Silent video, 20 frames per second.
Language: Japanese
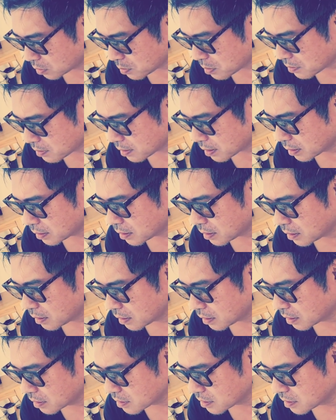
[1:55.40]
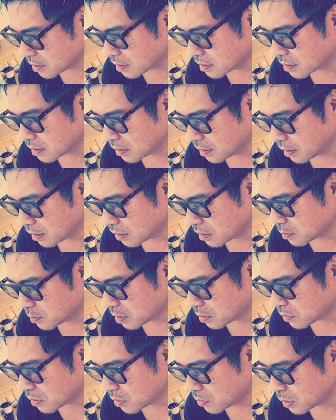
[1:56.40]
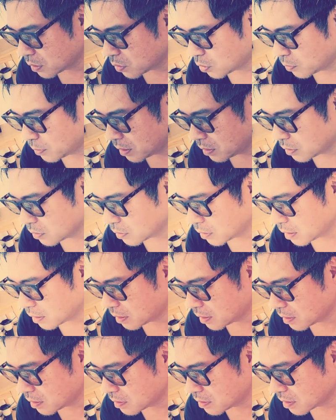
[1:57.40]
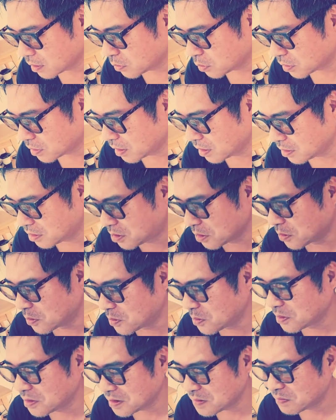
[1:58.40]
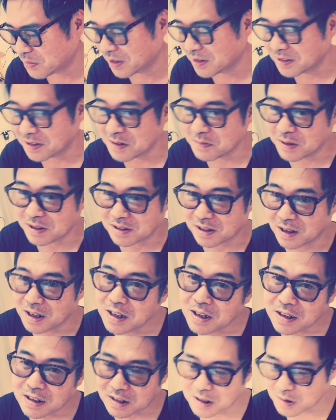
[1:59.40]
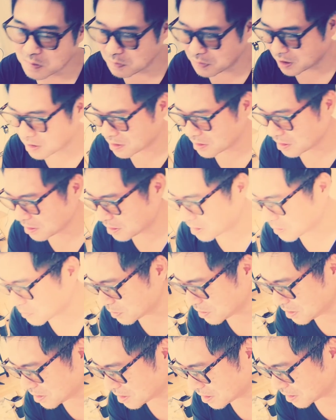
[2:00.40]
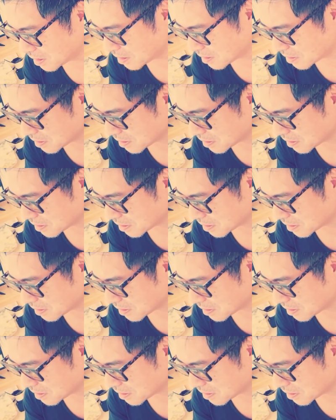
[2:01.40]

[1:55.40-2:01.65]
つも回ってない感じでしたね。ハルマファンはコメントでてっちゃんの体調を心配していました。心配しなくてもいいんじゃない